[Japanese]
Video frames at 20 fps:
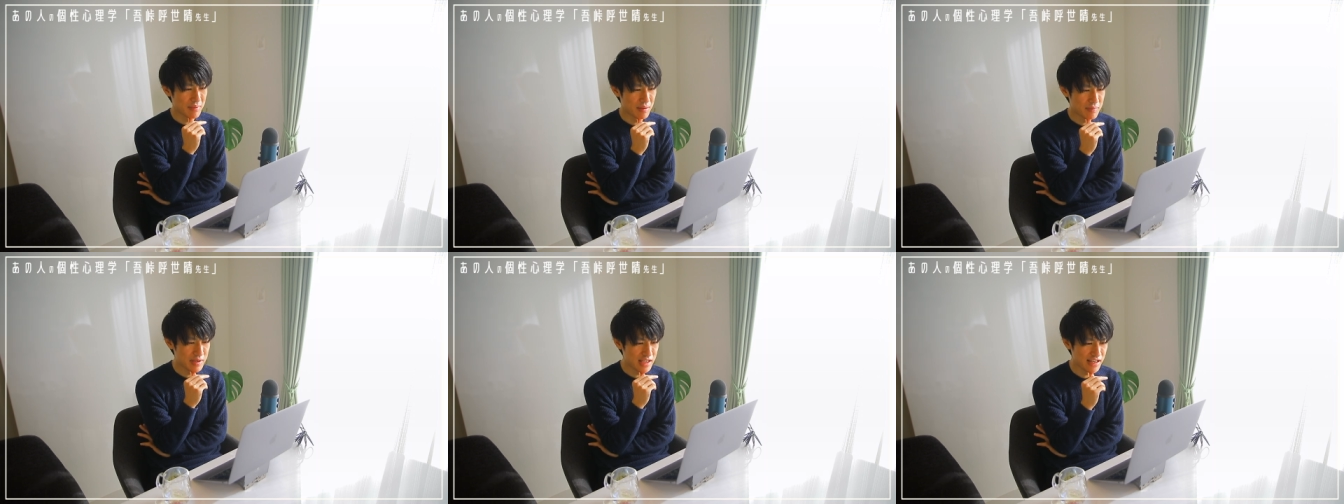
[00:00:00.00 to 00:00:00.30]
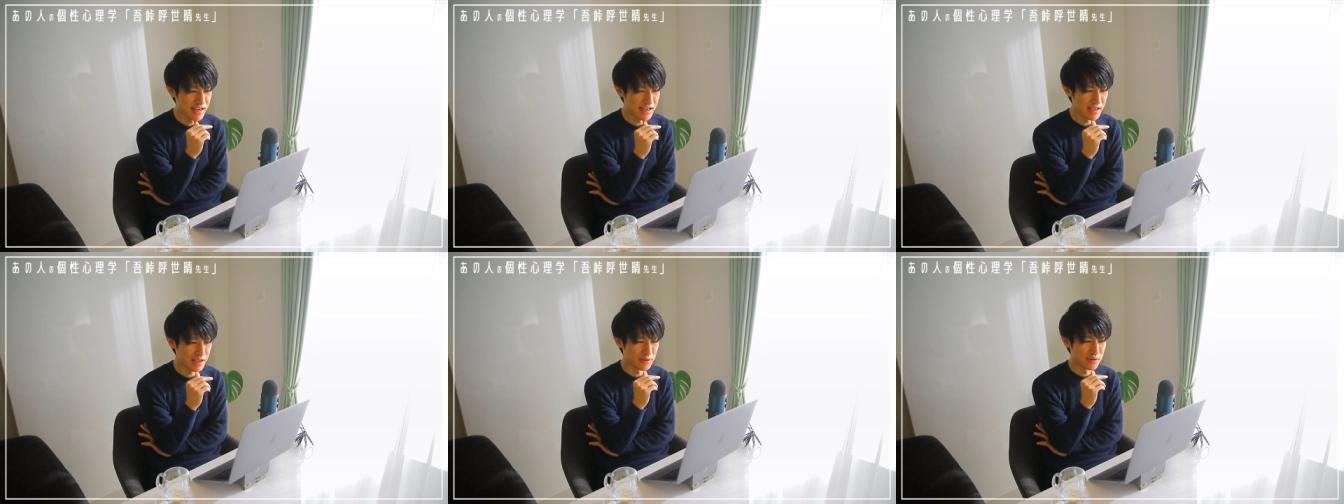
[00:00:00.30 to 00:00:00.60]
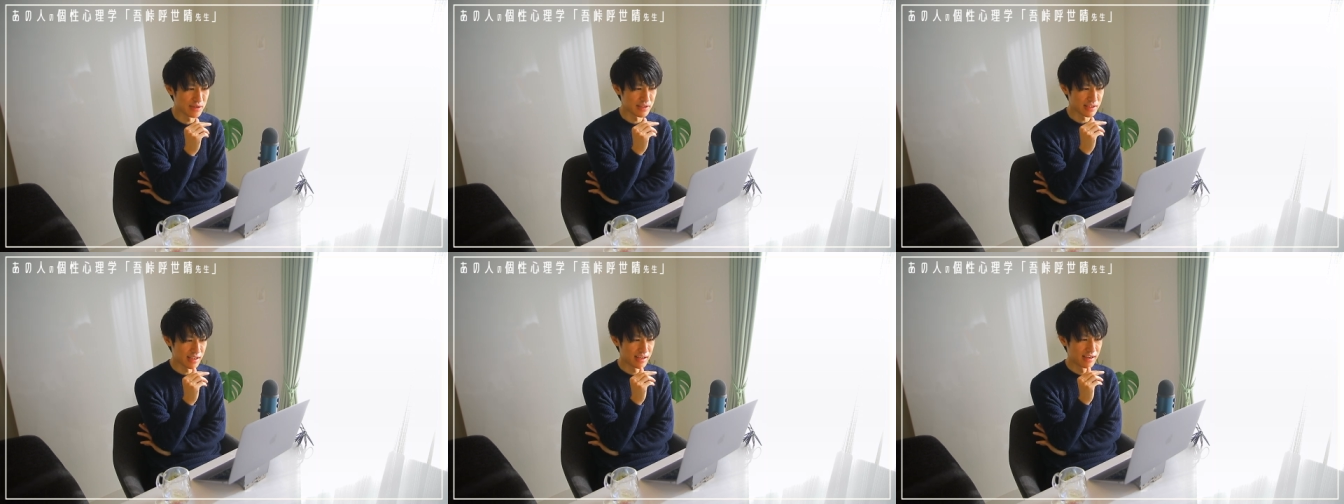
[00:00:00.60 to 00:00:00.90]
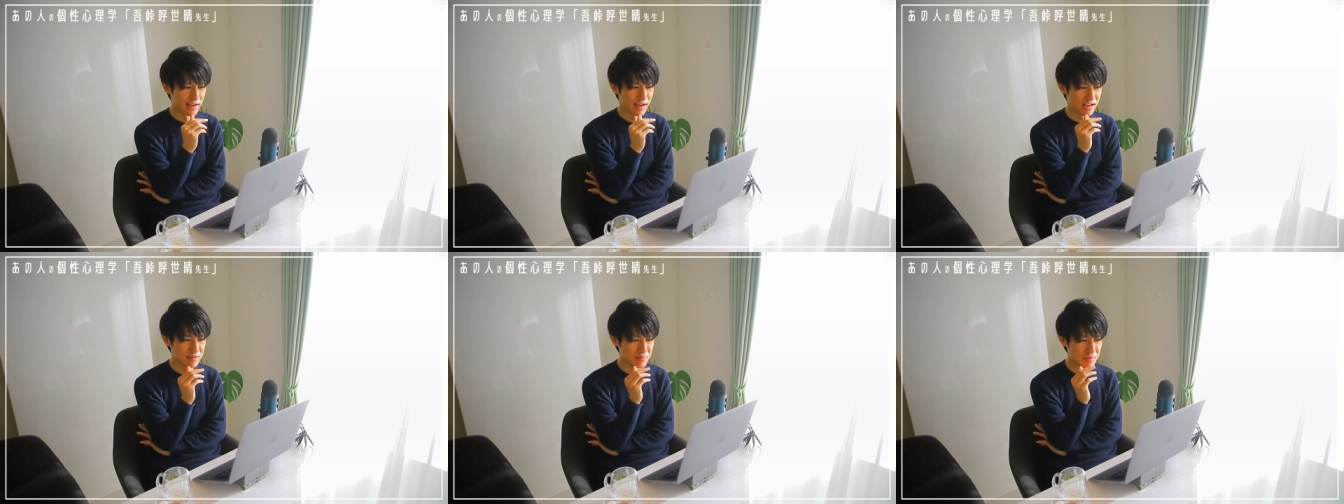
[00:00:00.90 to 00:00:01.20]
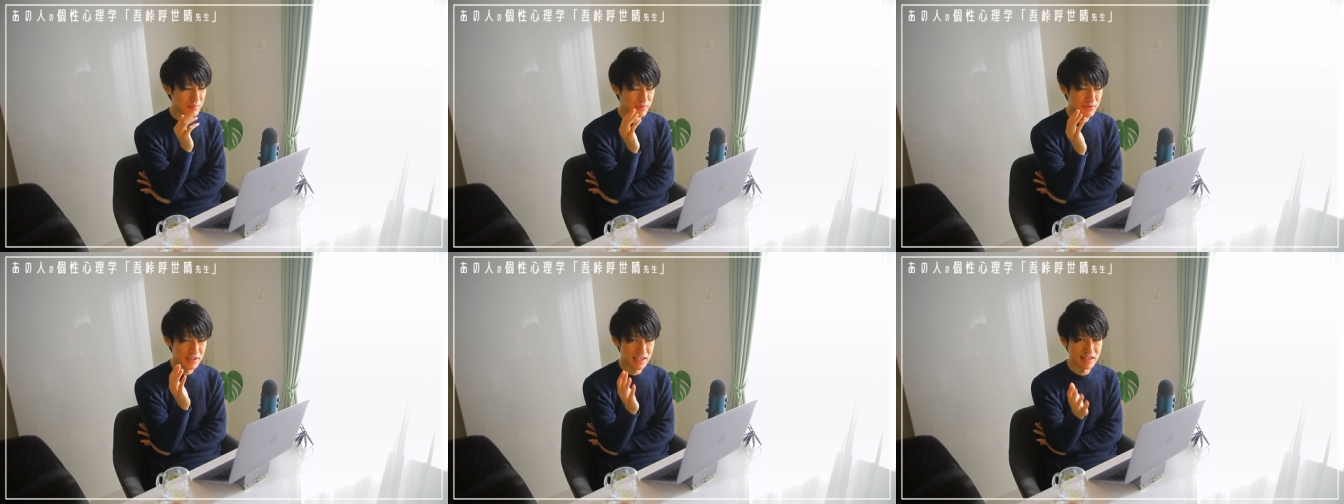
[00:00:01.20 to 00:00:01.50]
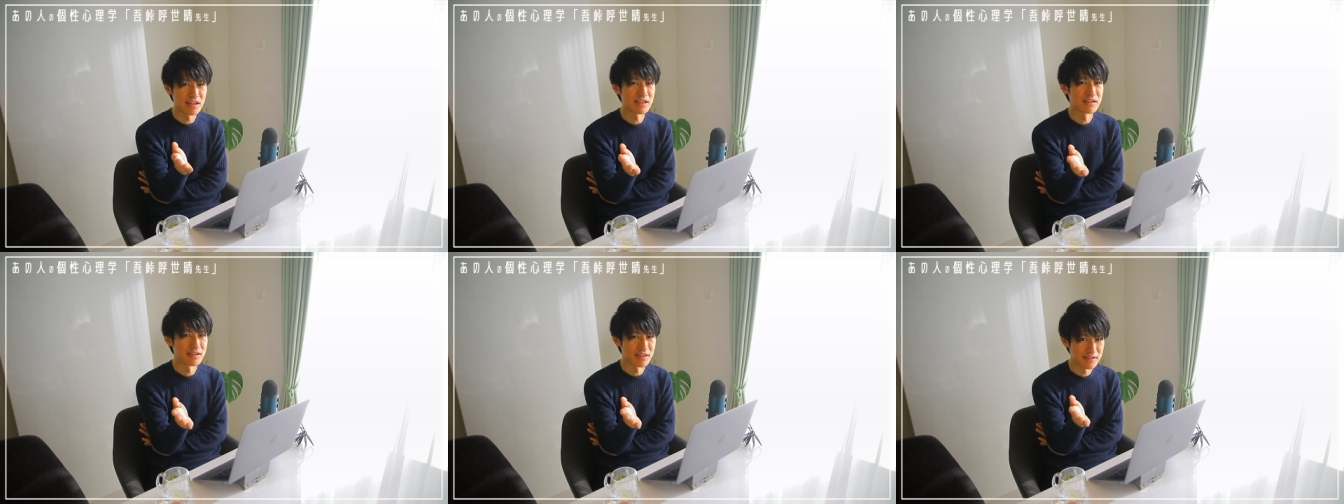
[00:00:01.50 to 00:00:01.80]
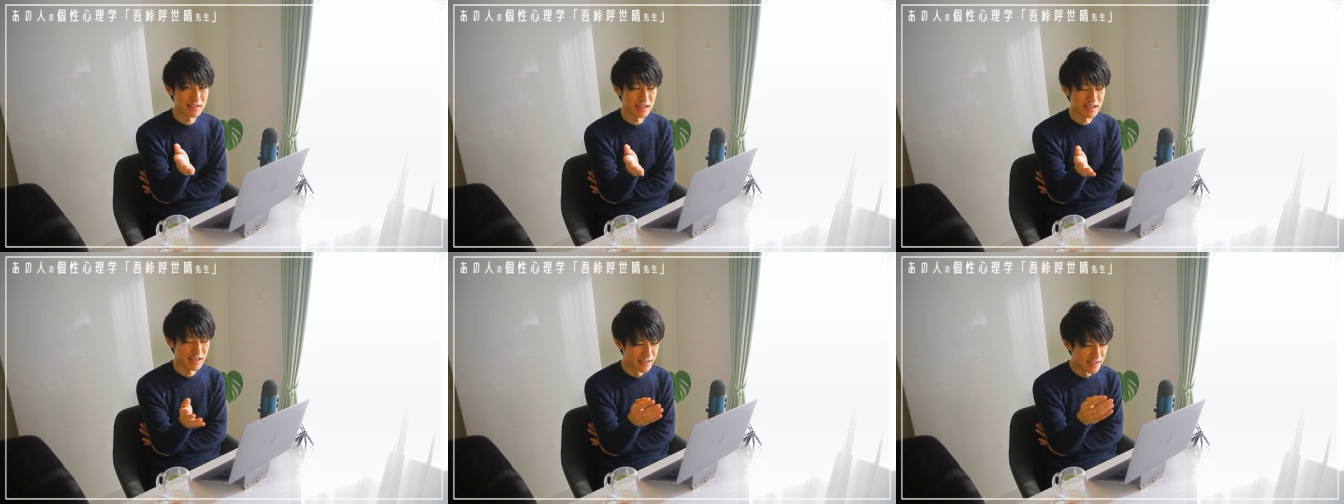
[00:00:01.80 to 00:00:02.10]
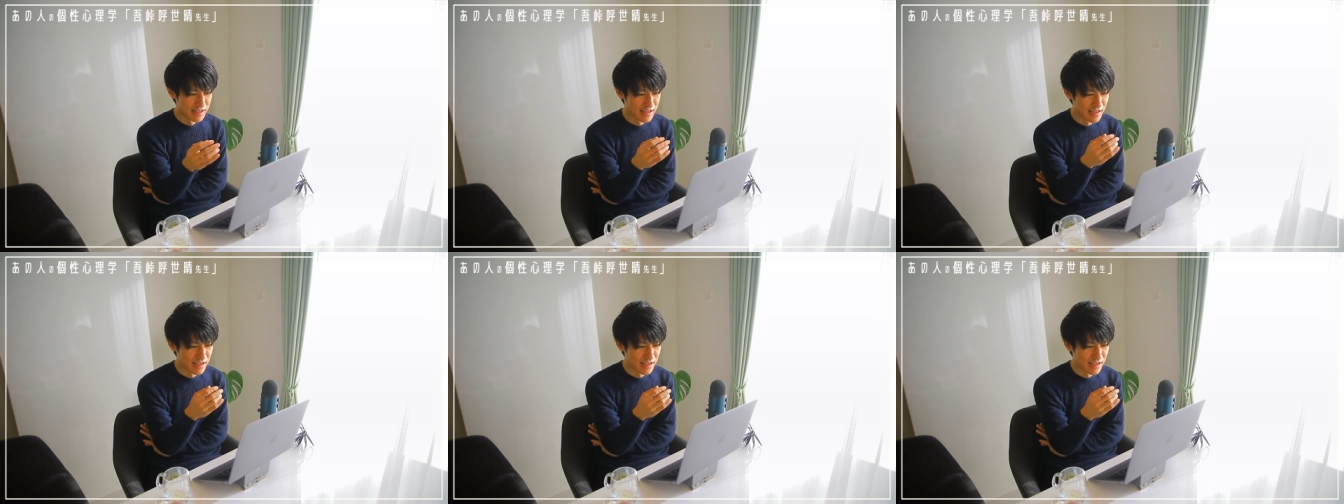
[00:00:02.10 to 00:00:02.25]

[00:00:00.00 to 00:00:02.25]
見てない人はね、耳塞いでてください。